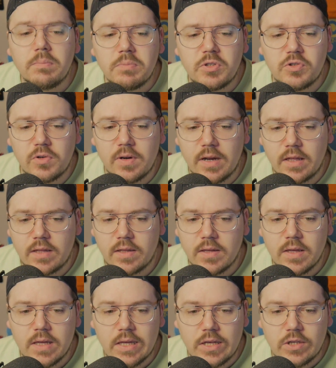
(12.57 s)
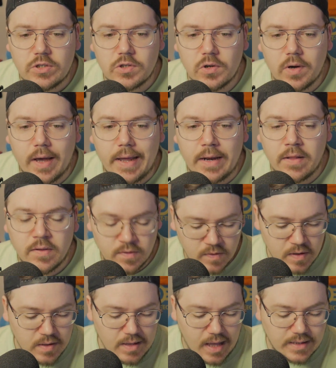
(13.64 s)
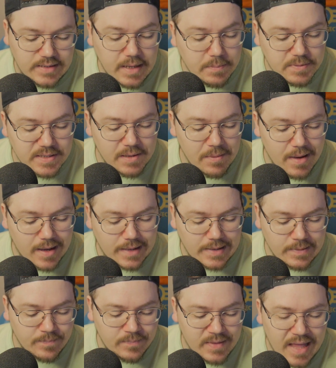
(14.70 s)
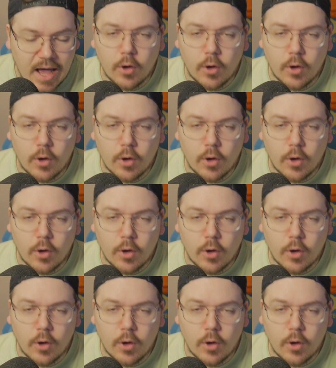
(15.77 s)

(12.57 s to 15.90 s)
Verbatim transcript: bezüglich so eines ja, selbstgemachten,